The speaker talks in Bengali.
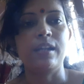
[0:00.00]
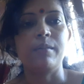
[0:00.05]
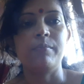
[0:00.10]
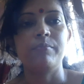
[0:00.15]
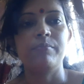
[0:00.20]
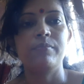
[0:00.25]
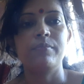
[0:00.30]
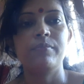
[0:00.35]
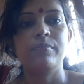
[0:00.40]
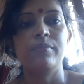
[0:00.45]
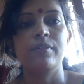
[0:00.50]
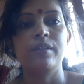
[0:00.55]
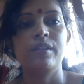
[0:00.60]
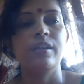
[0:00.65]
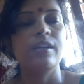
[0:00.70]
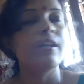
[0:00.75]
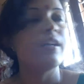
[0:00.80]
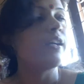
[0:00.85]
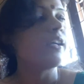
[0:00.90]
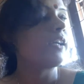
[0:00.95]
খেলাম
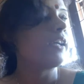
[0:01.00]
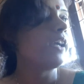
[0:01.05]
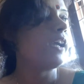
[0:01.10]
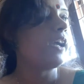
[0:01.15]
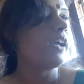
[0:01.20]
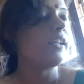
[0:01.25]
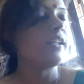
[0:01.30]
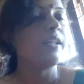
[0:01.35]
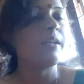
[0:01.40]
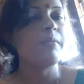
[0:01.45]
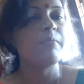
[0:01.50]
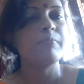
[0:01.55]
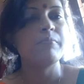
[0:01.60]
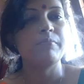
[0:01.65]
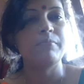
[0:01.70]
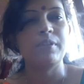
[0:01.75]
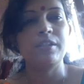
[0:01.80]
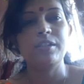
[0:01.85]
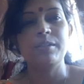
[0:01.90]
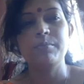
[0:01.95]
খেয়ে দিয়ে
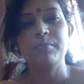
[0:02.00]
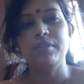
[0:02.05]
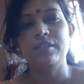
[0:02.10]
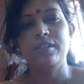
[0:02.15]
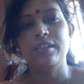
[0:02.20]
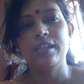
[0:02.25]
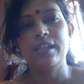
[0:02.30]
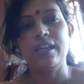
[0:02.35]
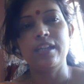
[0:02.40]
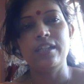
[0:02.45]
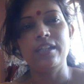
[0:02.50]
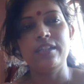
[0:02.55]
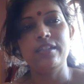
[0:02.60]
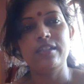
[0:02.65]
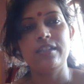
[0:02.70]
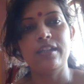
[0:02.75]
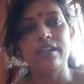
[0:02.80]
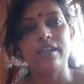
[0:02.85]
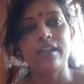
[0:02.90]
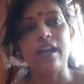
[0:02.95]
বেশি মিষ্টি খেয়ে
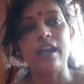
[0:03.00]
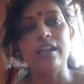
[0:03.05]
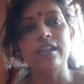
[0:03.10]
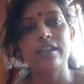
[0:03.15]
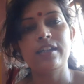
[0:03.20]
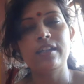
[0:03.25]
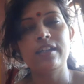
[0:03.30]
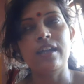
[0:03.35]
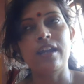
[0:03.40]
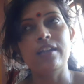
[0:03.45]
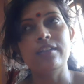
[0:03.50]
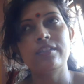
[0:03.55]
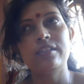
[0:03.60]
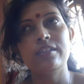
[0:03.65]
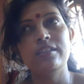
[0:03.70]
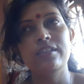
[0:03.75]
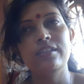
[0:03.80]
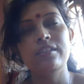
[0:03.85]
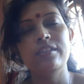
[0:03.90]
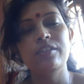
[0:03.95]
নিয়েছি কালকে
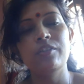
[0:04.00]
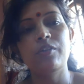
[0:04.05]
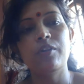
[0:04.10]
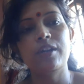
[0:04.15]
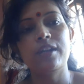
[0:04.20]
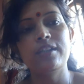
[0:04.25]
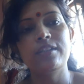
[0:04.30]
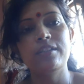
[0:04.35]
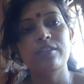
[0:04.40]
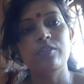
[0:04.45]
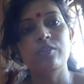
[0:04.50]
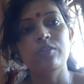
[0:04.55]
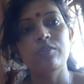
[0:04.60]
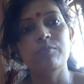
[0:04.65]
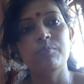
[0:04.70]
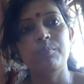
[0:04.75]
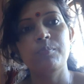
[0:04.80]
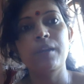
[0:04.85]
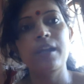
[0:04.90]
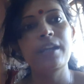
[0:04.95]
আজকে তিন দিন হয়ে গেছে
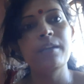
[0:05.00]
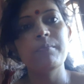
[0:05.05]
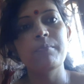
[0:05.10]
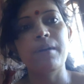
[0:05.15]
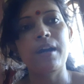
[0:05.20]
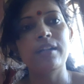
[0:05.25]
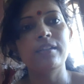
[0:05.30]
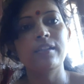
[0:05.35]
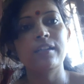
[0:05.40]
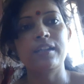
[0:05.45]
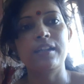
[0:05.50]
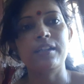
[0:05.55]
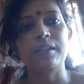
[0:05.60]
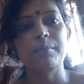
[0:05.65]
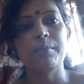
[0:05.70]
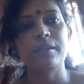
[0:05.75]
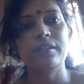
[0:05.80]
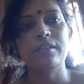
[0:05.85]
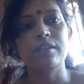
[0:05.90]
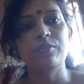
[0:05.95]
প্লেন ভাত আর
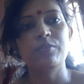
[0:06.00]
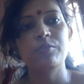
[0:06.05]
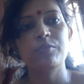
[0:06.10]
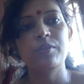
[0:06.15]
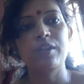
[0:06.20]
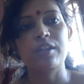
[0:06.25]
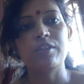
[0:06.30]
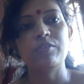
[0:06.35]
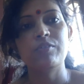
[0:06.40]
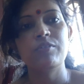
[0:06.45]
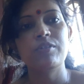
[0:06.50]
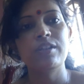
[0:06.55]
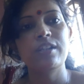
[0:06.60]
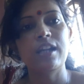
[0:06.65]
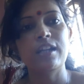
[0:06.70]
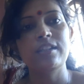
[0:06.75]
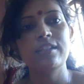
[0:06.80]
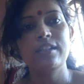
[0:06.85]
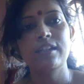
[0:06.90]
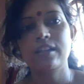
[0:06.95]
খেতে পারছি না শুধু রেস্টুরেন্টে
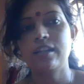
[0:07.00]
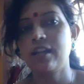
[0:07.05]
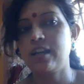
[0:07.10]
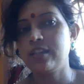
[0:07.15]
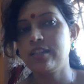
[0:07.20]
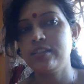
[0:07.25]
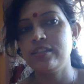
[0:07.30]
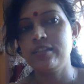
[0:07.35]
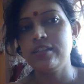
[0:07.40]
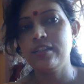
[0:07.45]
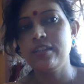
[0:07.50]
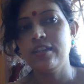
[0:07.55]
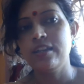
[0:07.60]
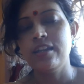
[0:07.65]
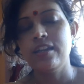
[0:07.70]
যাচ্ছি আর খাচ্ছি